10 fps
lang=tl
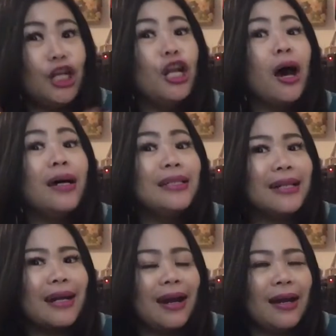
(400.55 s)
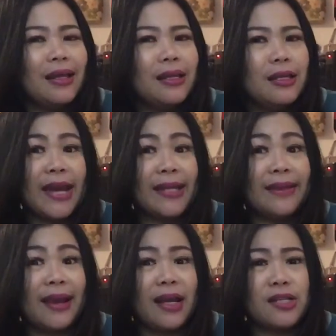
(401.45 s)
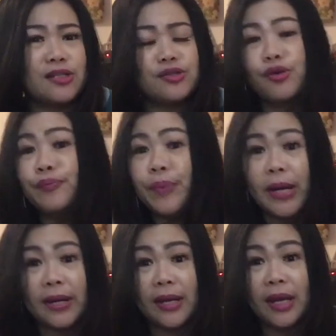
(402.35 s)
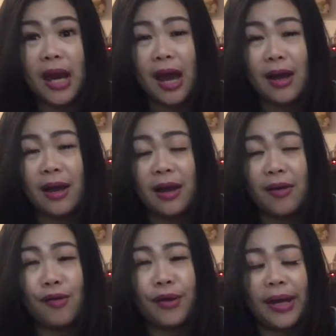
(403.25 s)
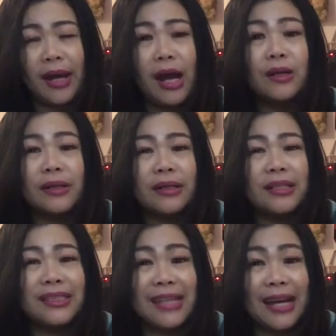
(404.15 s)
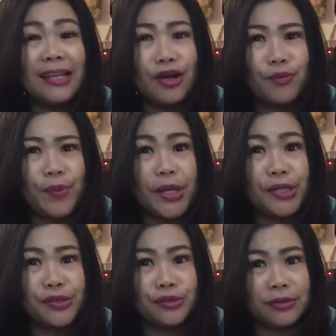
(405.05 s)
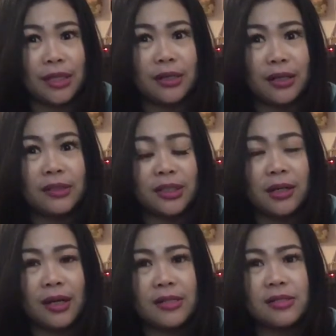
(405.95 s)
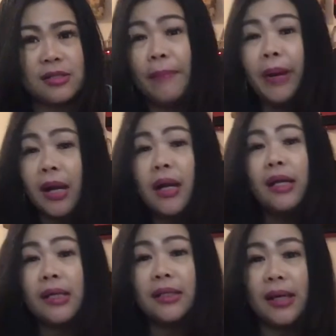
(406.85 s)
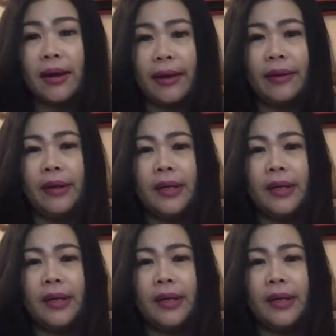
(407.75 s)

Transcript: Lodra. Yan guys, so very, uh, okay, uh, standing ovation talaga siya guys. Napakagaling niya rin.